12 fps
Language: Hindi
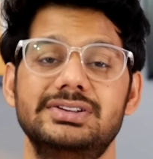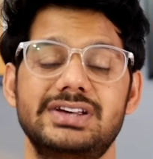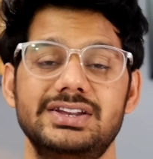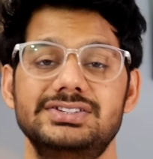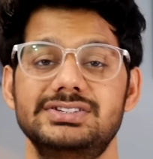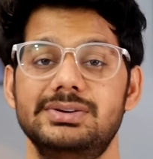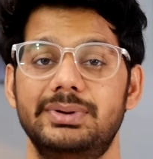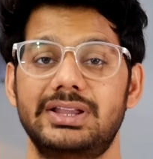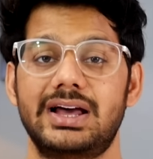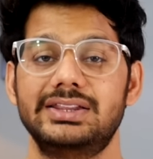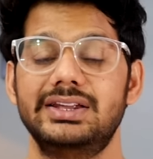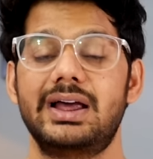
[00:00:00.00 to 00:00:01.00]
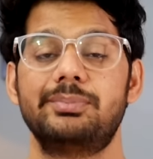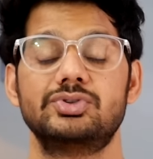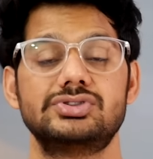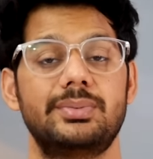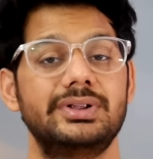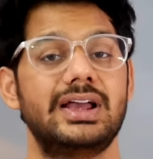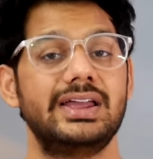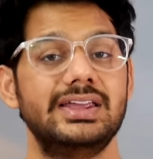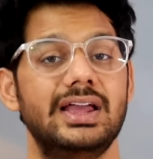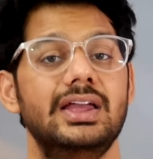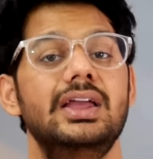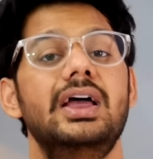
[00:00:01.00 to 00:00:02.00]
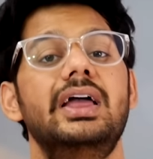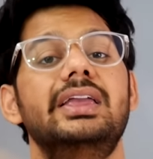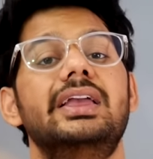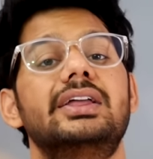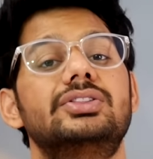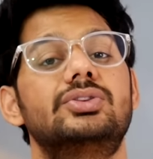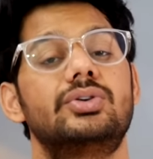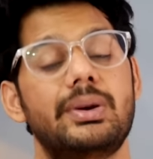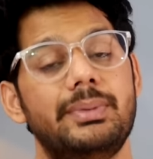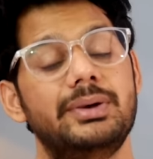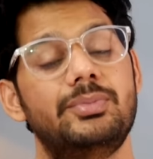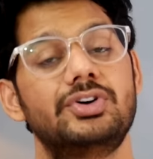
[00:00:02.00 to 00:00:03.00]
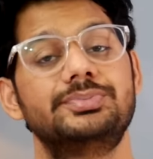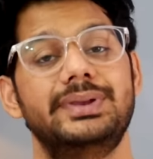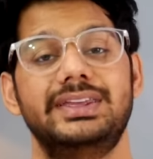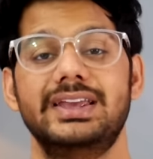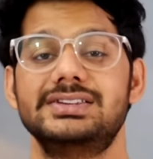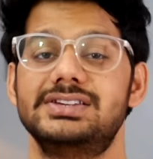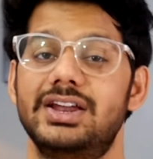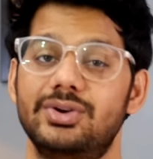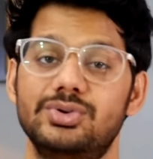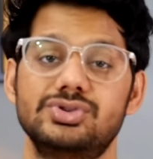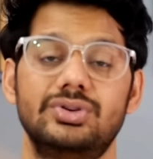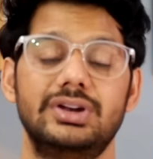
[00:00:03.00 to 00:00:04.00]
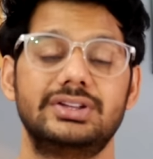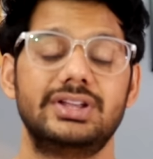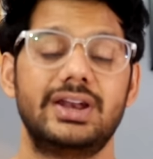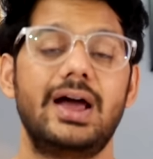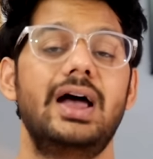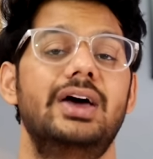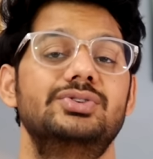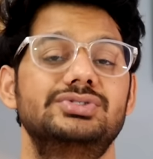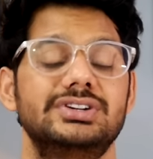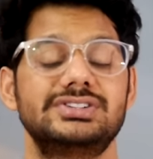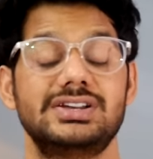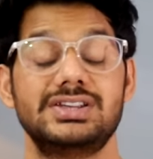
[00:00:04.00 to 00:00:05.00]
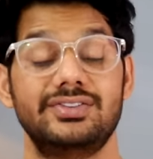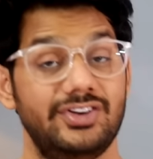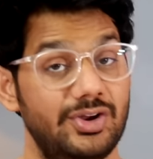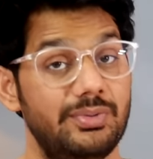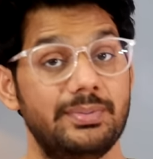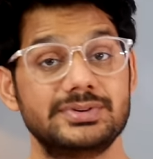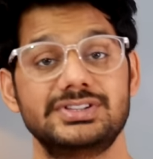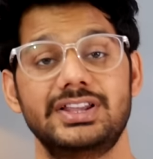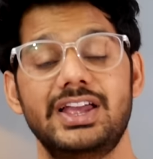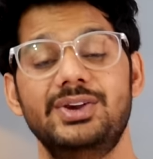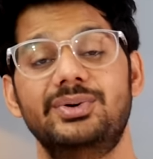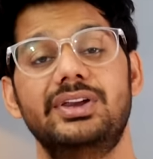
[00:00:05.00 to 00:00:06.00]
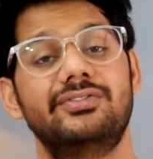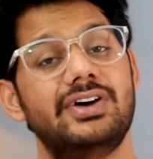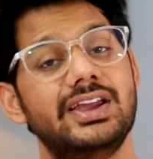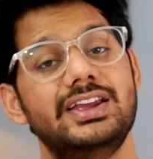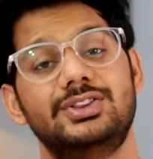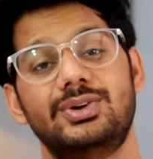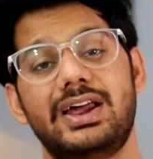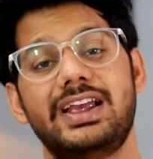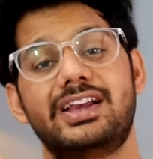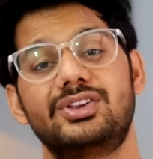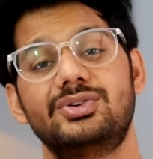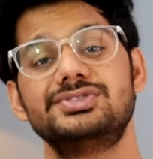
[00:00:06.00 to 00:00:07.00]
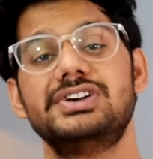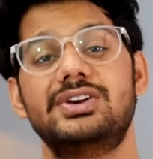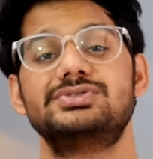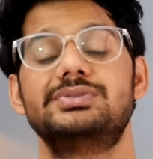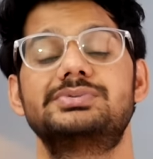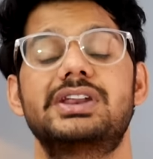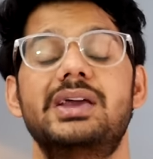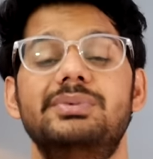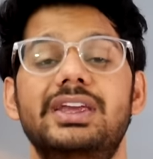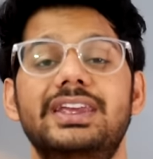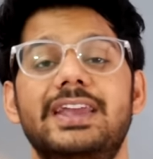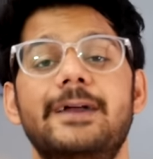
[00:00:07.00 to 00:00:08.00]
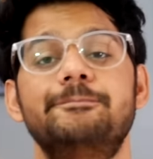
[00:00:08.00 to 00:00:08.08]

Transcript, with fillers: सारी चीज़ें बता दी है आपको समझ आई है तो कमेंट बॉक्स में यस या नो जरूर लिख देना एंड उसी के साथ साथ वीडियो भी पसंद आई होगी पाई है तो लाइक कर दो चैनल को सब्सक्राइब नहीं किया